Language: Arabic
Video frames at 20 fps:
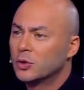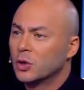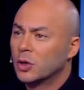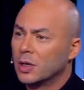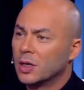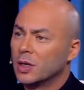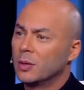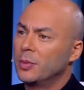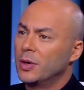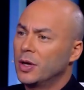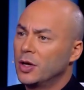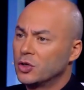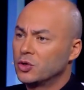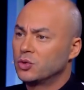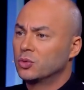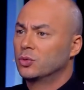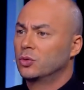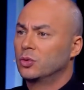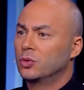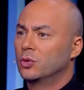بنمسك
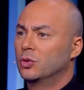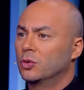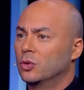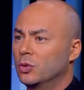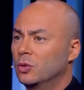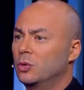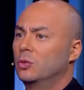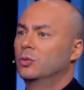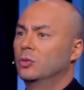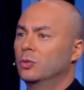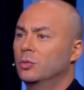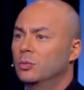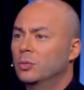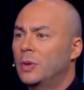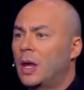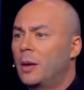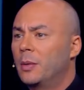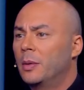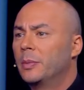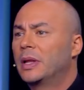كرباج
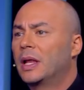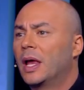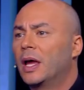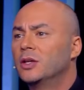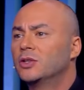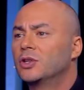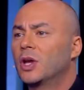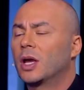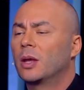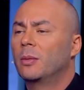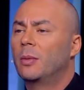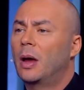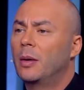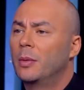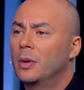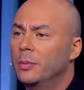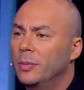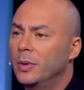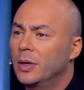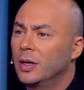وبنعمل مثل هاني شاكر ما
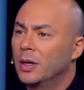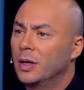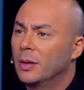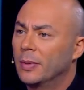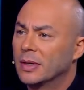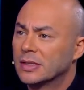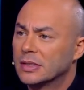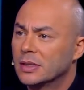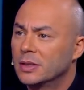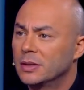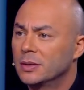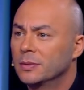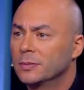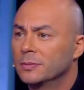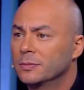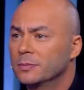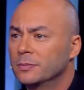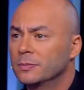عامل ب لا بنمسك